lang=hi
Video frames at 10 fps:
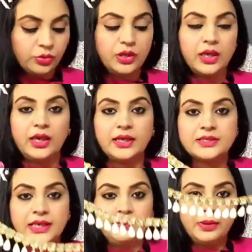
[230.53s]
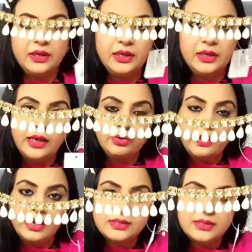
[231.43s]
तो ये एक सेट मैंने लिया है
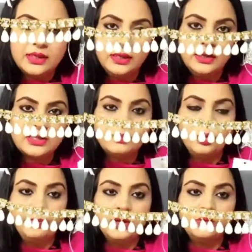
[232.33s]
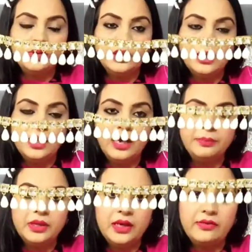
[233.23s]
रुबान से इसमें ऊपर कुंदन का
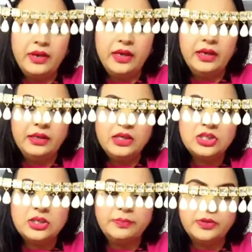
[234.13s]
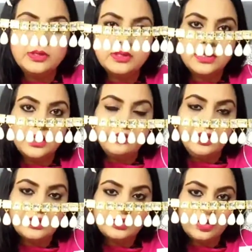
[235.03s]
काम किया हुआ है नीचे पर्ल्स दिए हुए
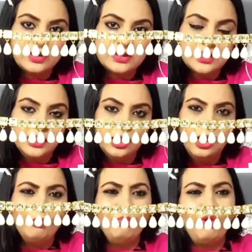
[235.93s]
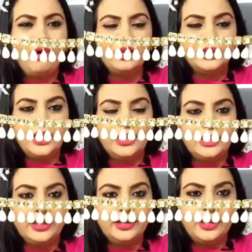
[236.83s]
हैं एज यू कैन सी बहुत ही
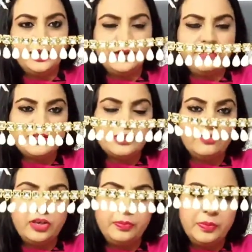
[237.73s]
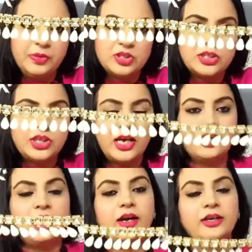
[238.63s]
एलिगेंट है ये वेस्टर्न वेयर पे भी चल
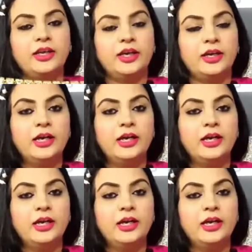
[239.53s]
जाएगा ये